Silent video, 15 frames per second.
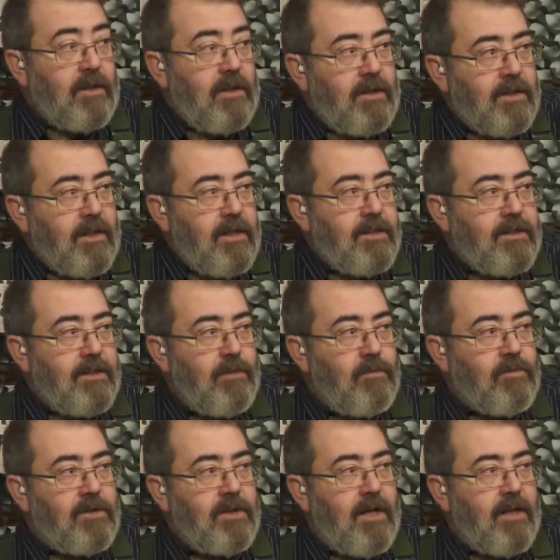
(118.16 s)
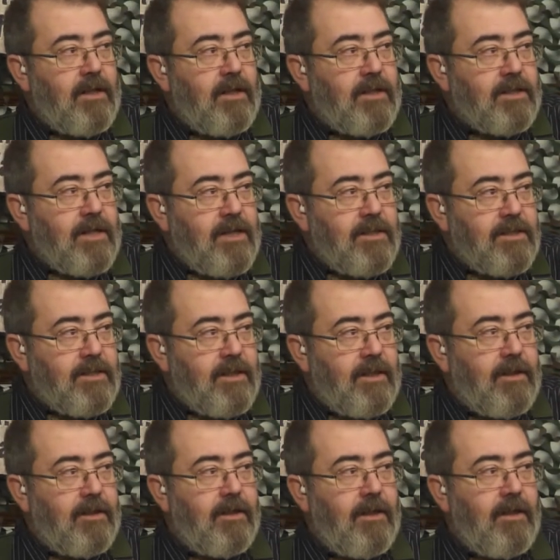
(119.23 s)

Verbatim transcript: las ganas de luchar, las ganas de,